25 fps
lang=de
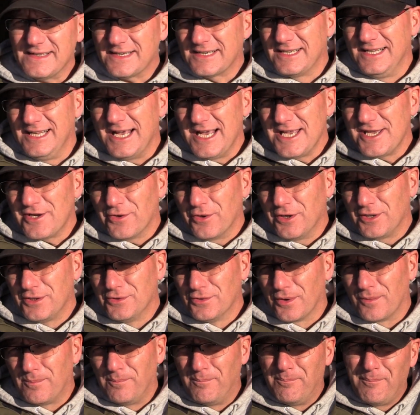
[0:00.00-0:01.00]
erkläre ich euch
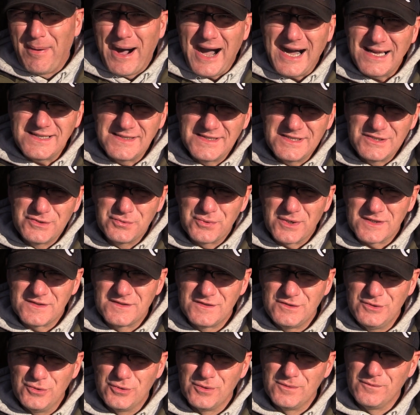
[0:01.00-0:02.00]
noch ein paar
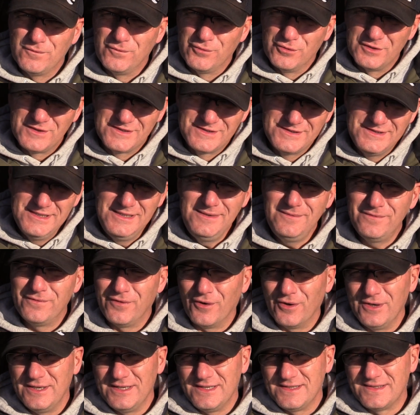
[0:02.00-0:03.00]
Situationen, wo es
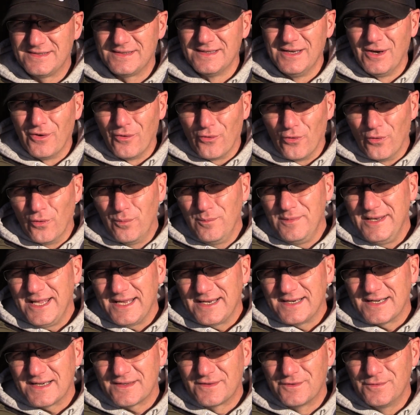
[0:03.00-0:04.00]
sinnvoll ist,
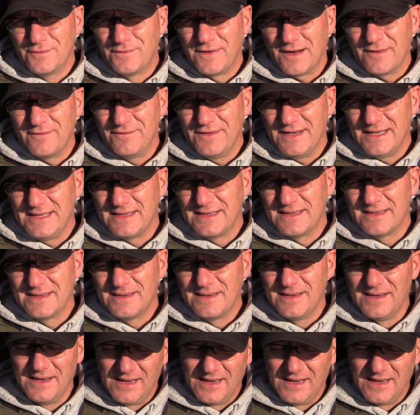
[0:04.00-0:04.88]
Umlenker zu verwenden,